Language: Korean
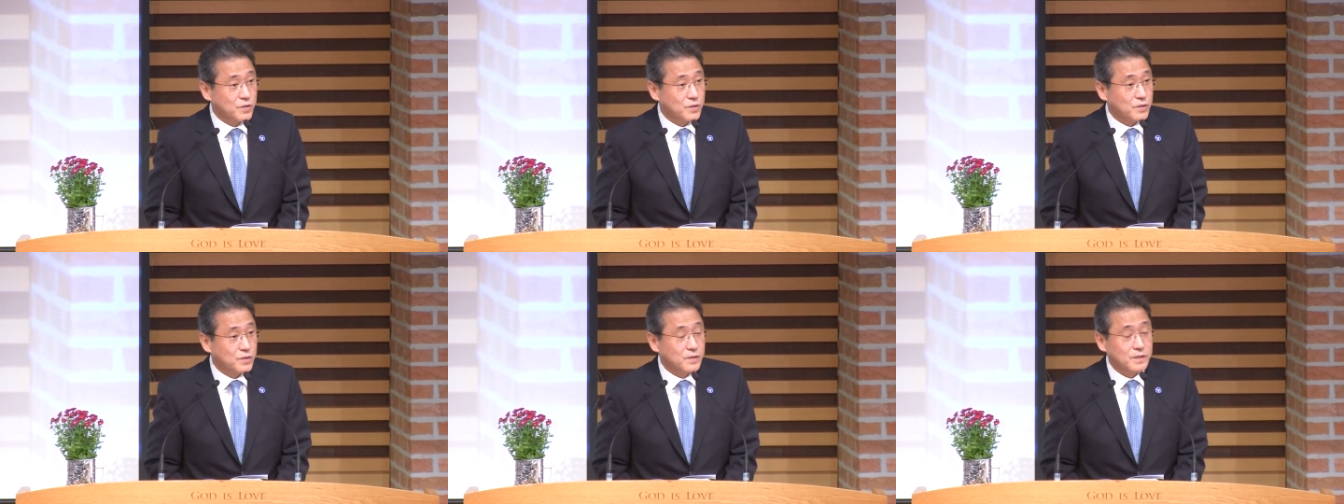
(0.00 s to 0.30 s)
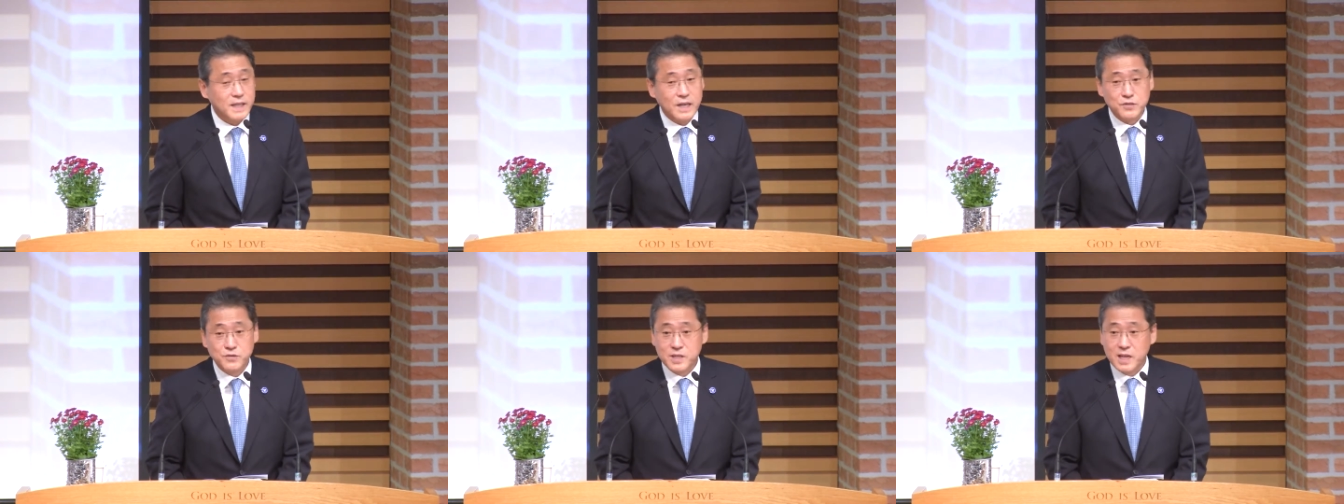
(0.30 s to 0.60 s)
그
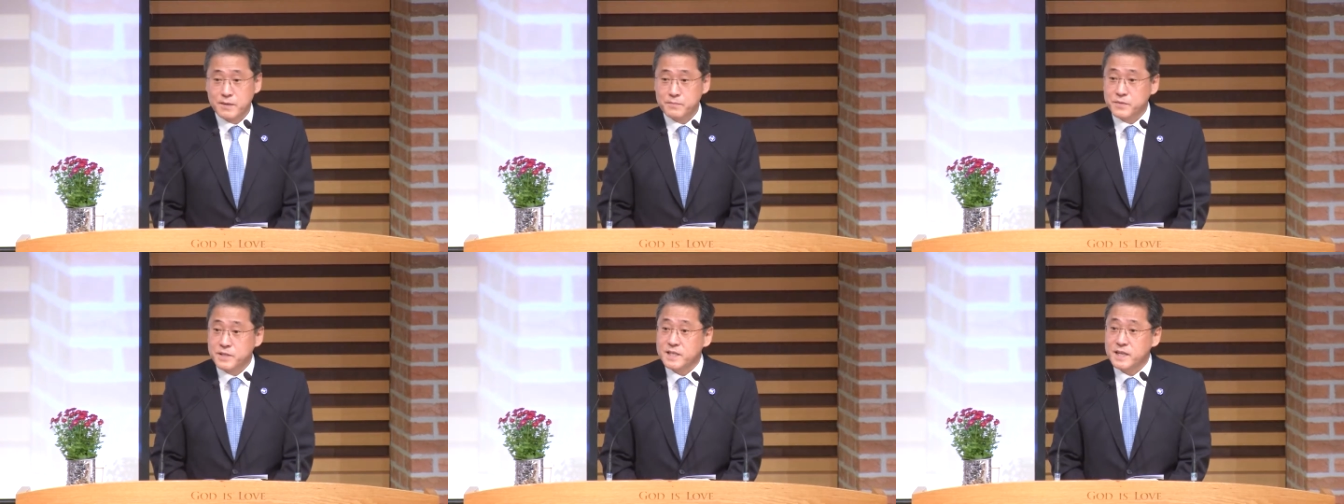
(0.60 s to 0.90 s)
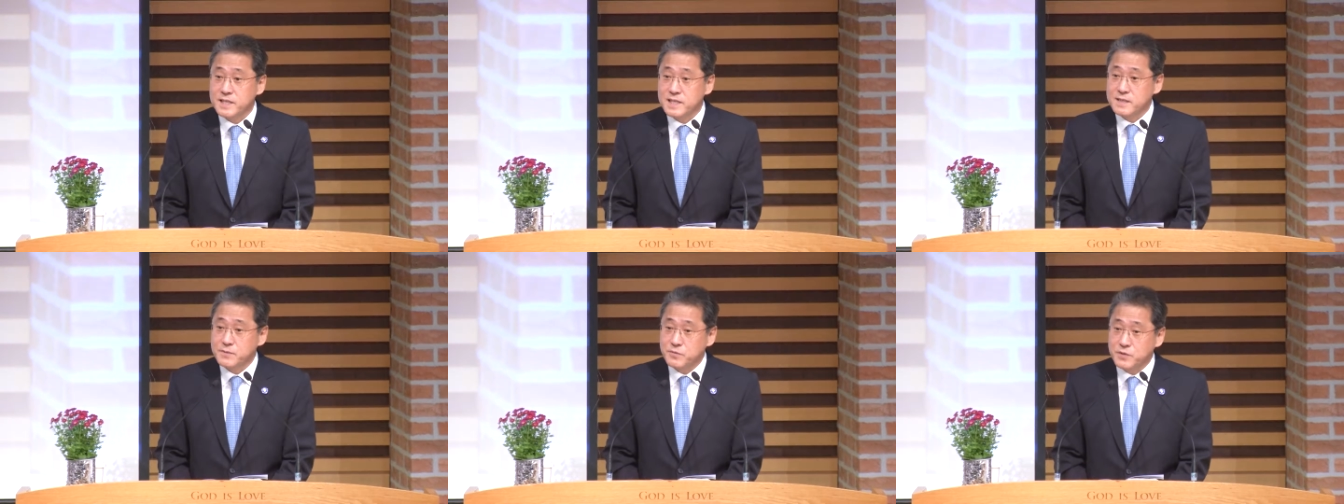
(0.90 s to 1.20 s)
나중에 한번
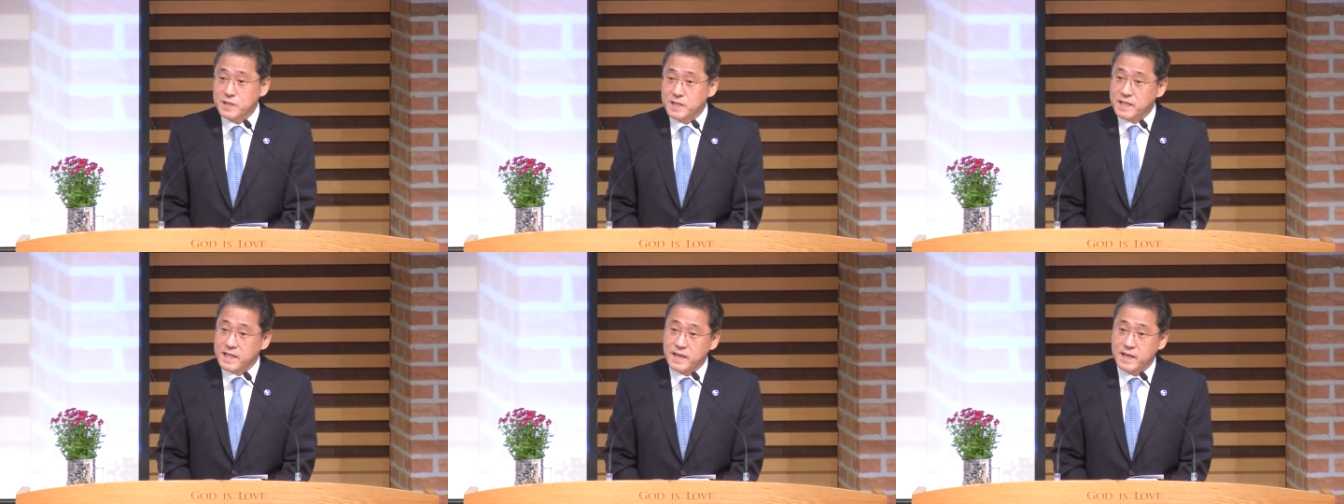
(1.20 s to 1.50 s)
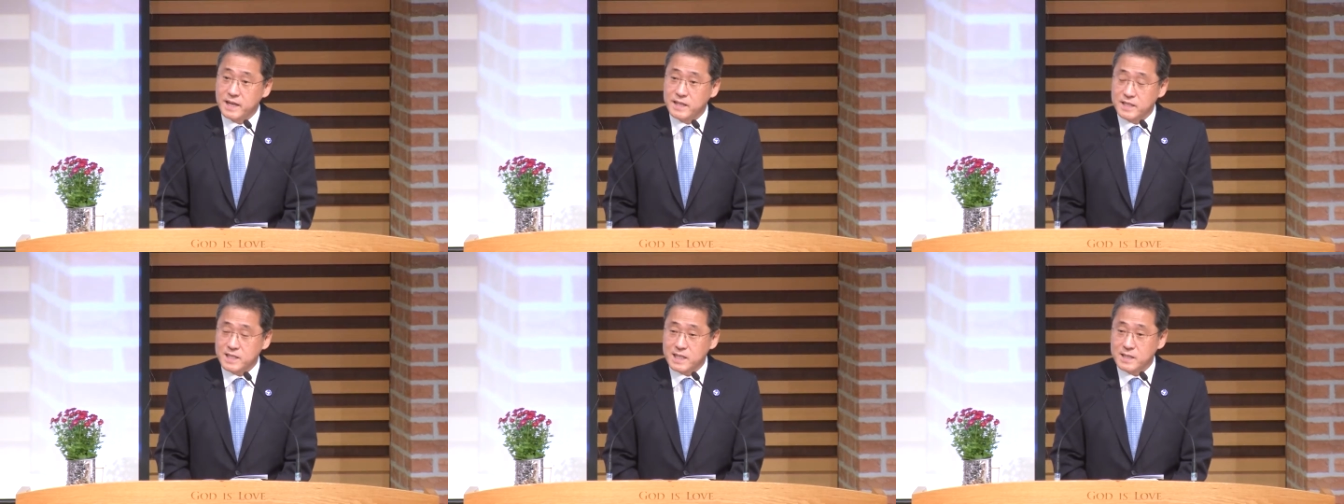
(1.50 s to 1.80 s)
찾아보세요. 네
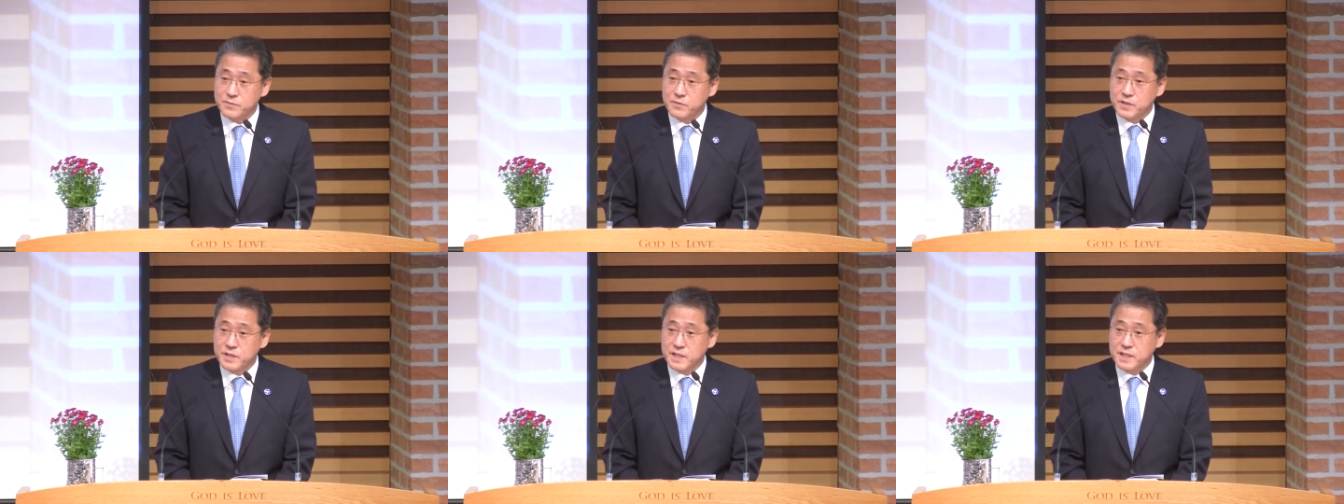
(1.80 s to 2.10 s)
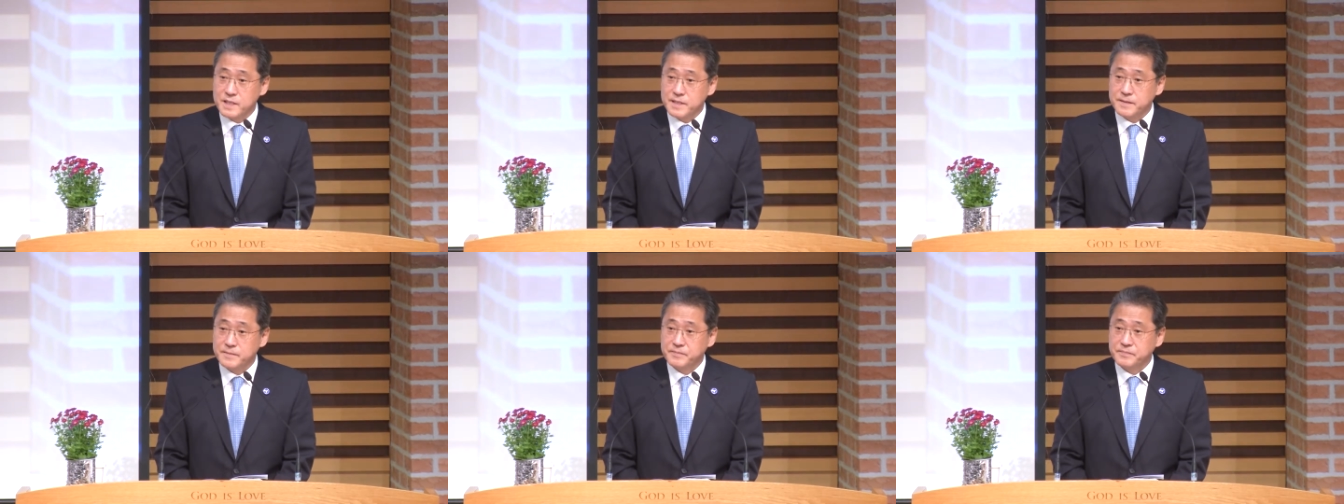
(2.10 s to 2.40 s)
가지가 뭔지는.